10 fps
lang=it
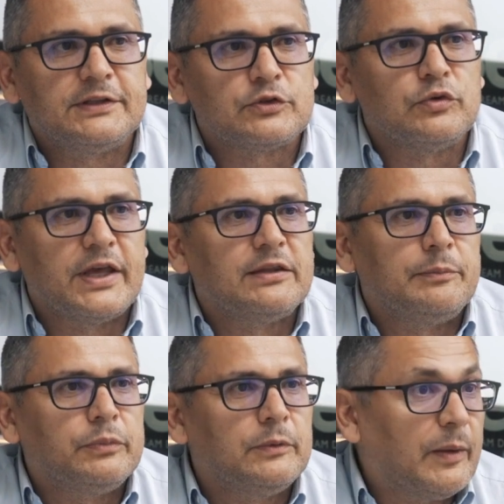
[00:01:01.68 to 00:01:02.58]

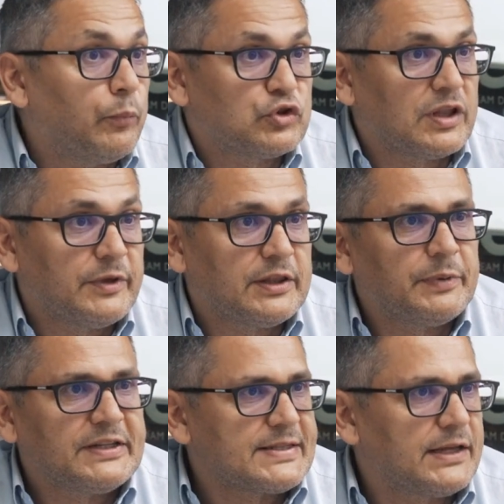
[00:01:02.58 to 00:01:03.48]
studiati appositamente
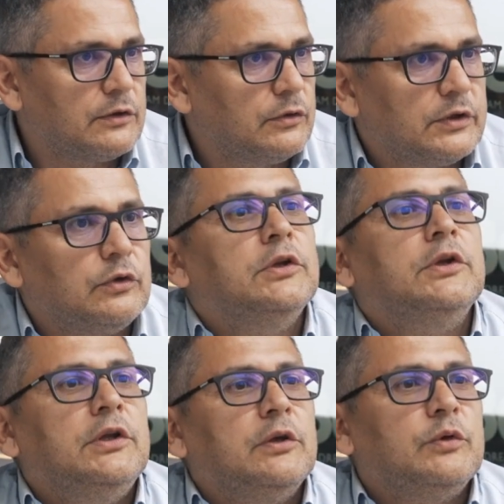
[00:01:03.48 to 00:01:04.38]
per l'esterno.
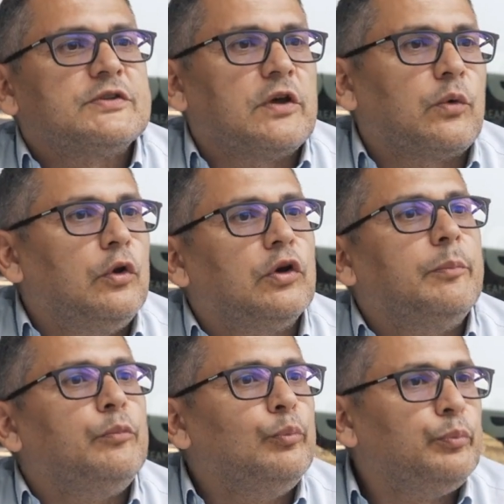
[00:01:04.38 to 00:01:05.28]
Questo è quello
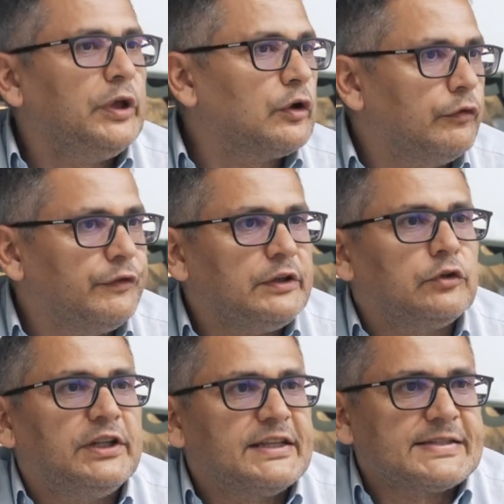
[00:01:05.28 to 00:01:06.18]
che più ha
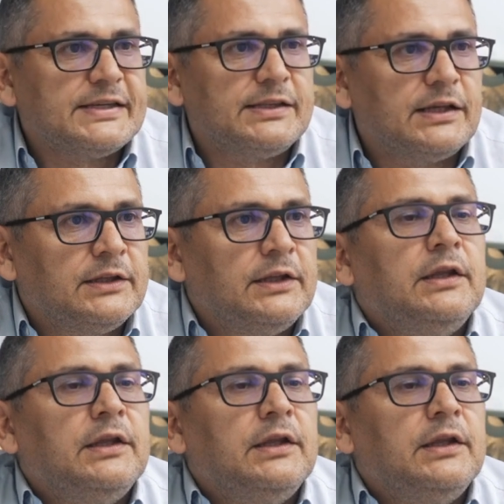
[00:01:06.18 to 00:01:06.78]
convinto dell'azienda.